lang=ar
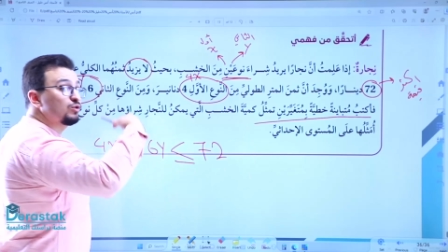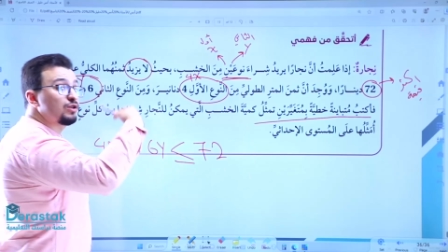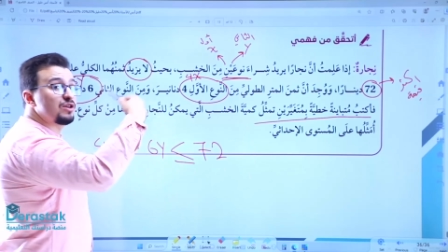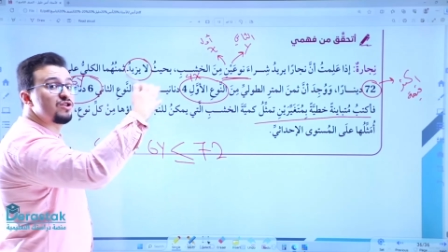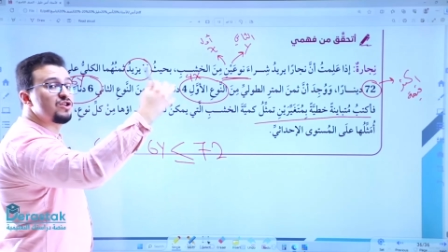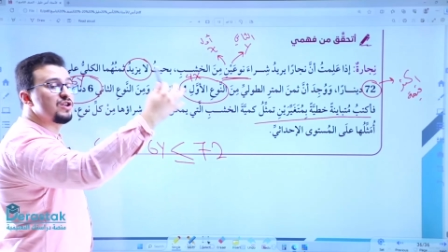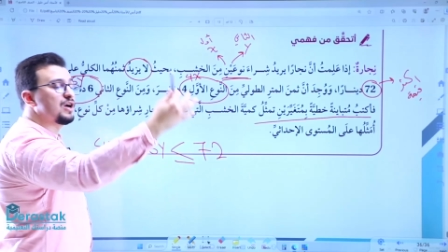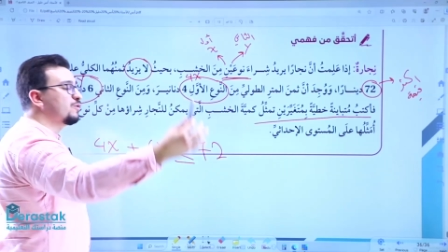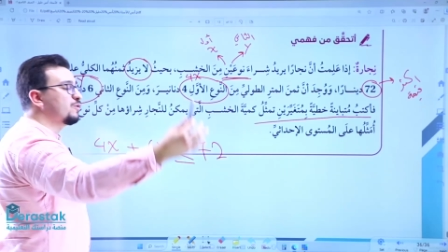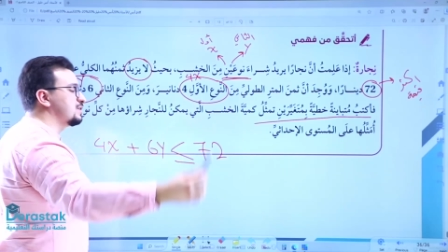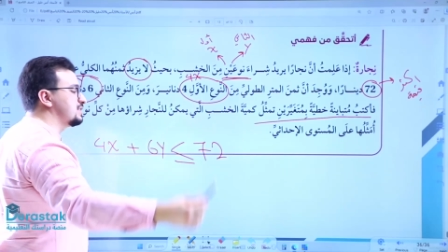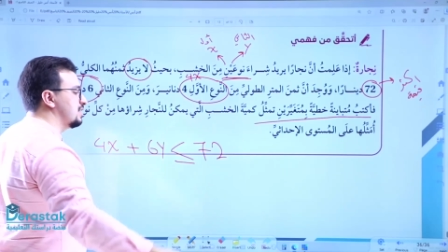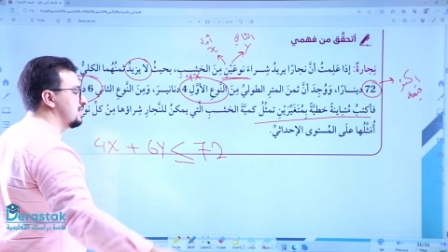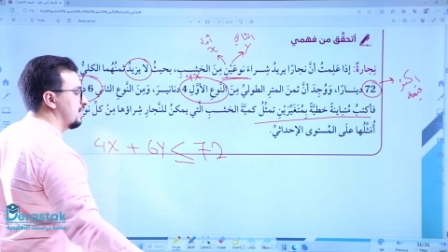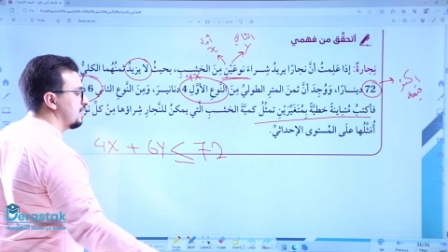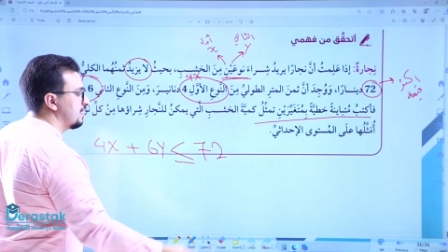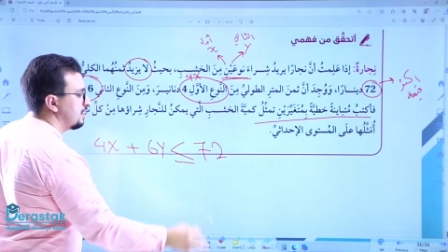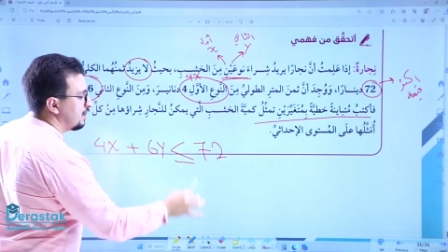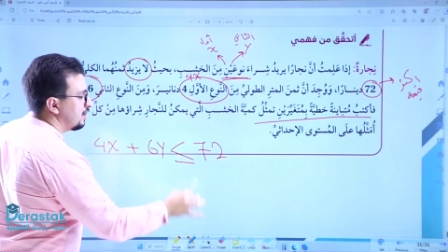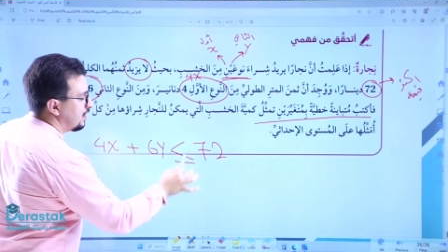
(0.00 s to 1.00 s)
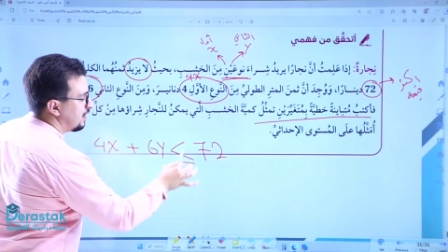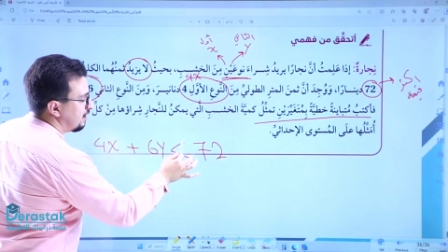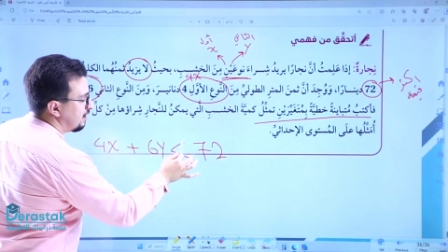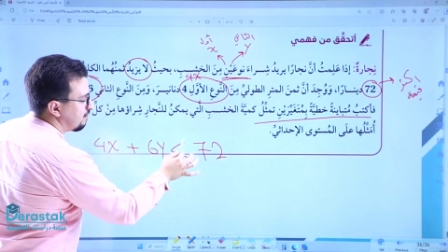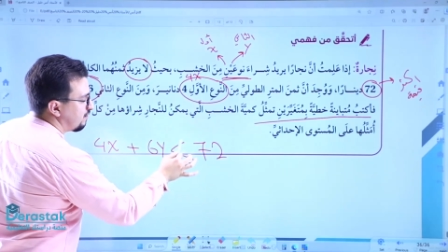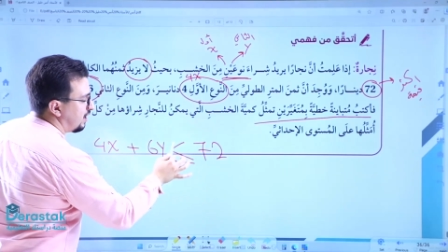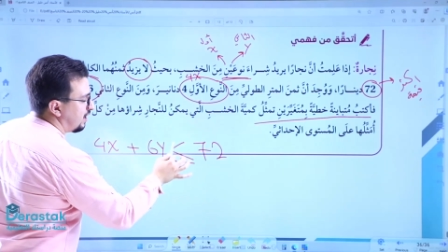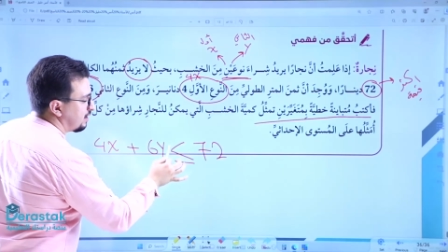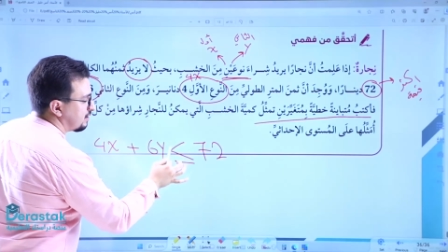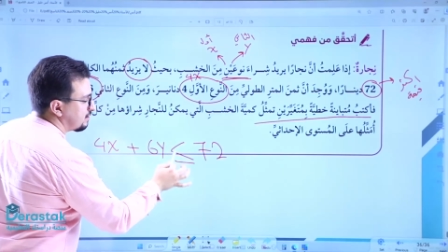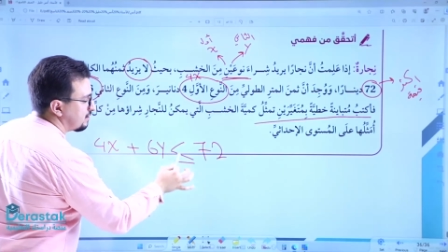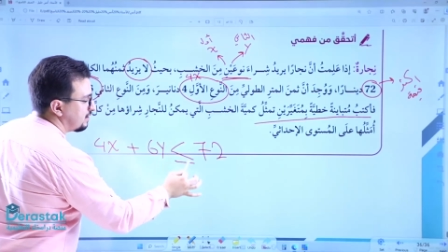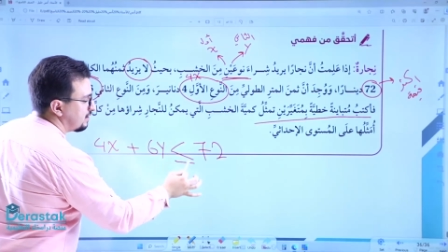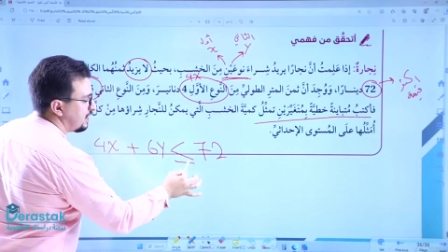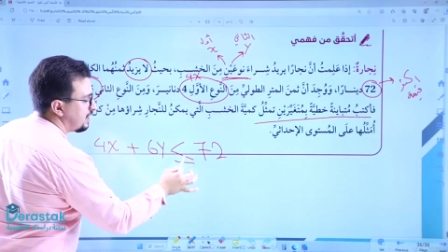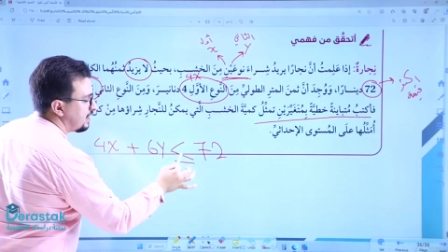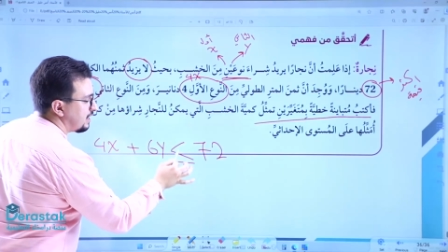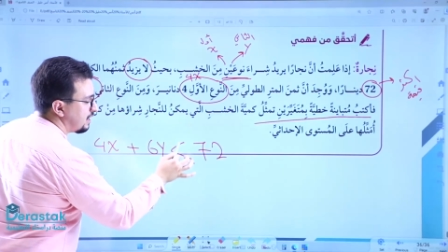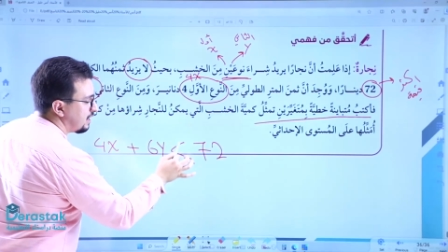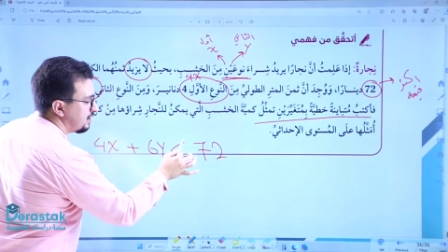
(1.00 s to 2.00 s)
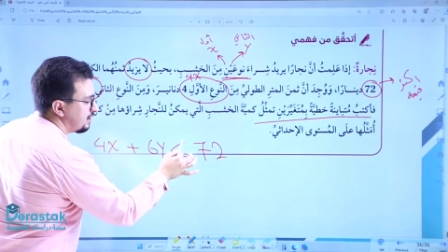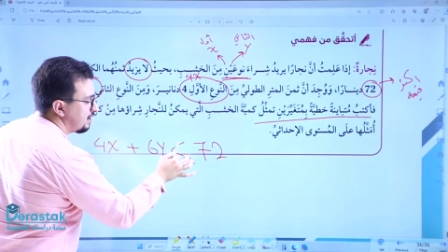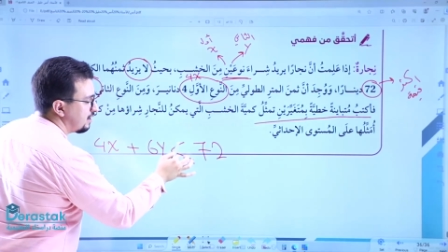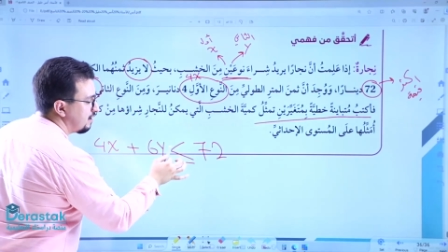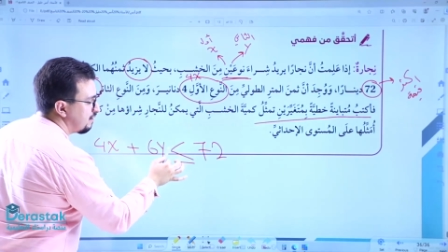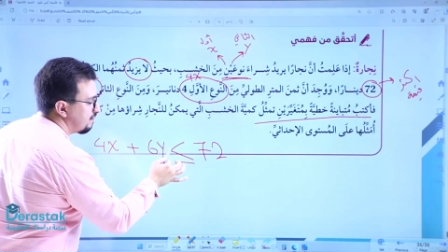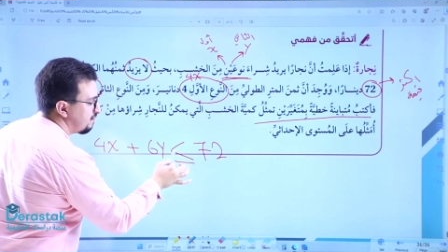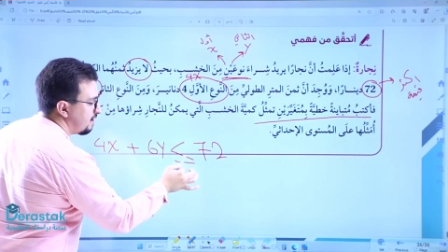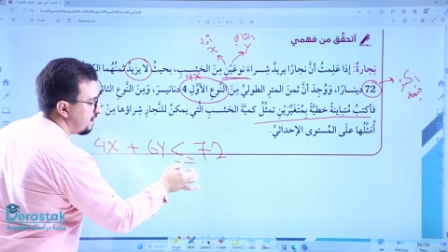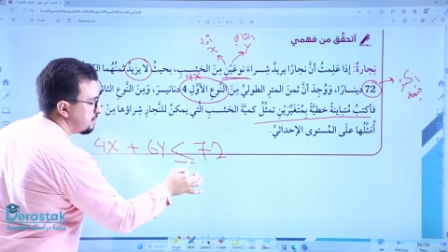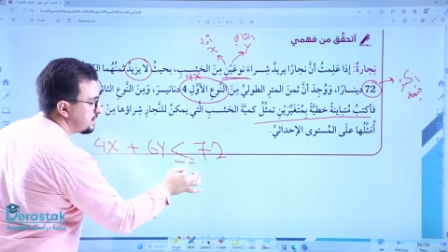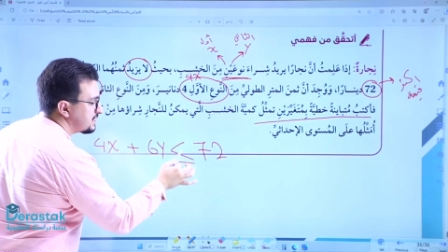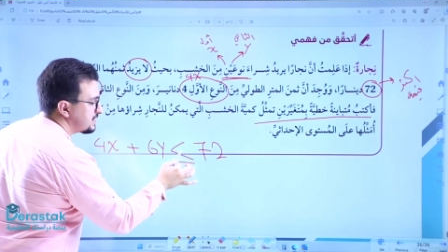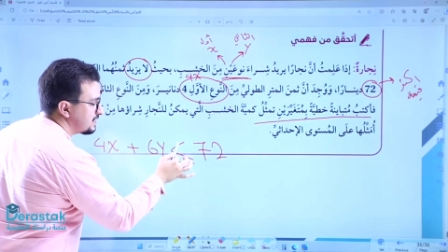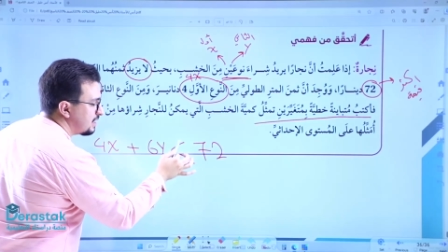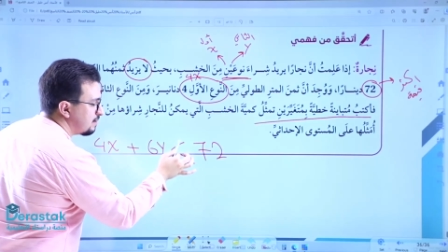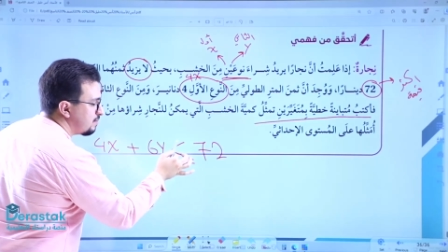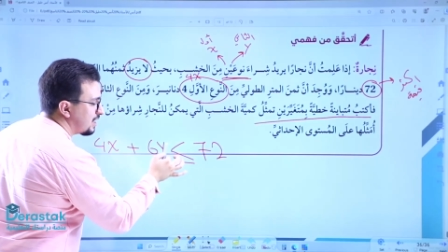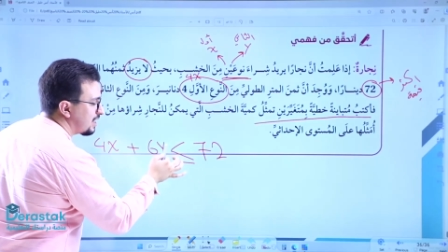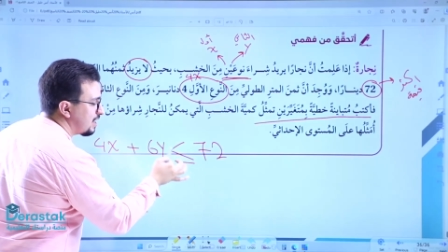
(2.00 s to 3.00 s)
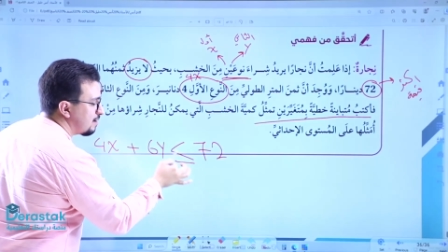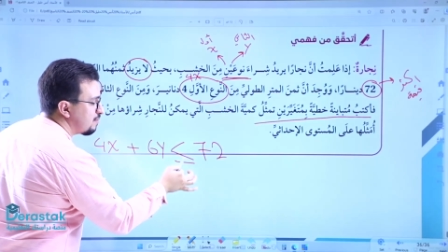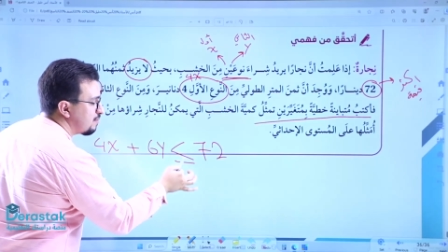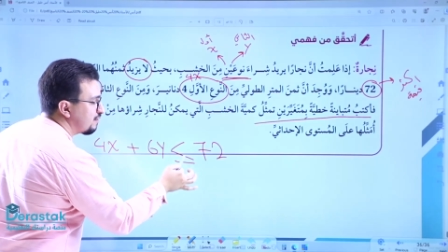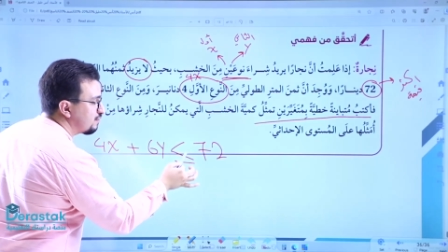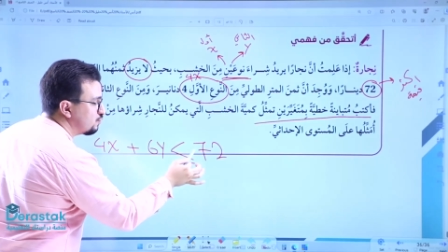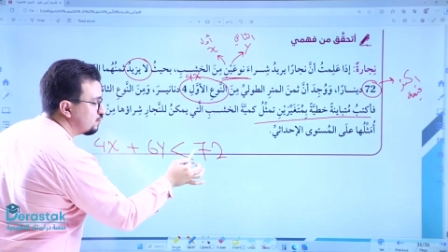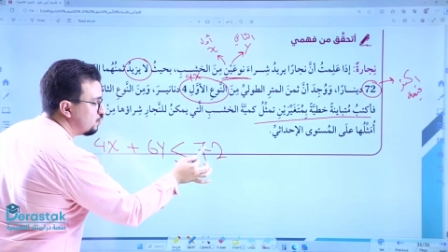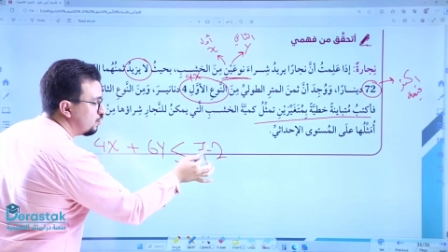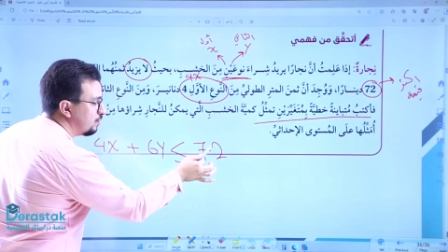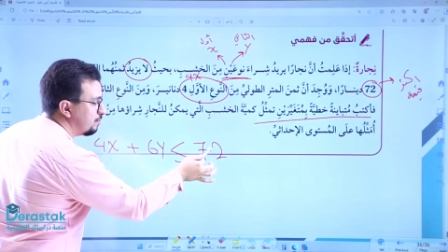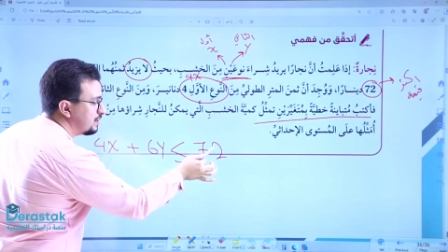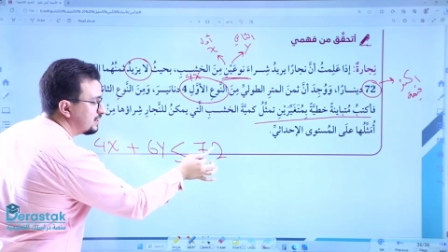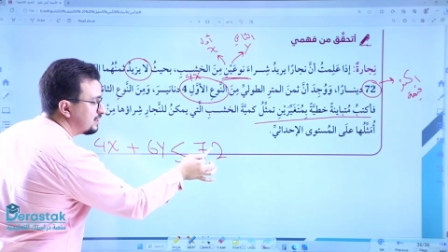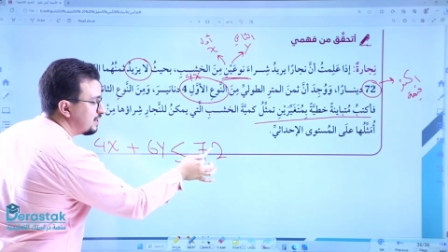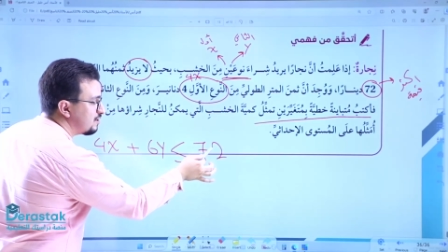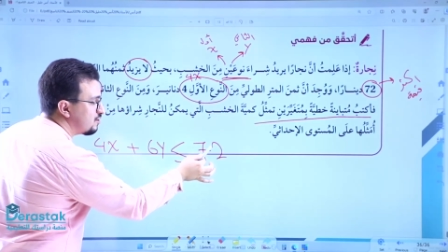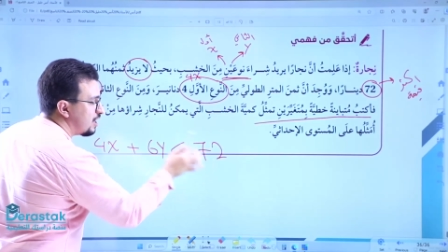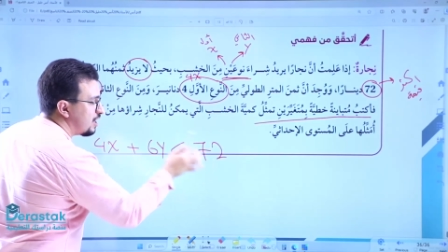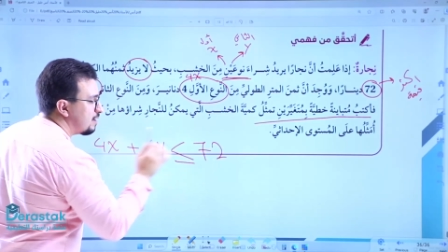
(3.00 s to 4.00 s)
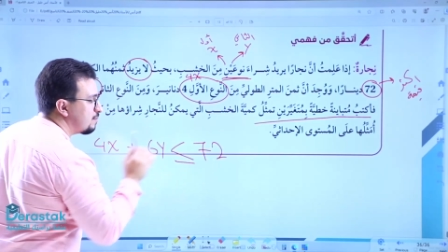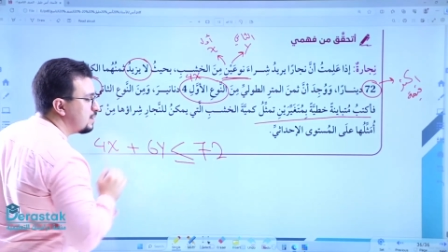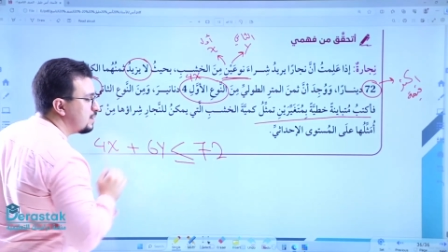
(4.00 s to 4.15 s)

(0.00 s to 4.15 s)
تتجاوزها فحطينا فم السمكة مفتوح باتجاه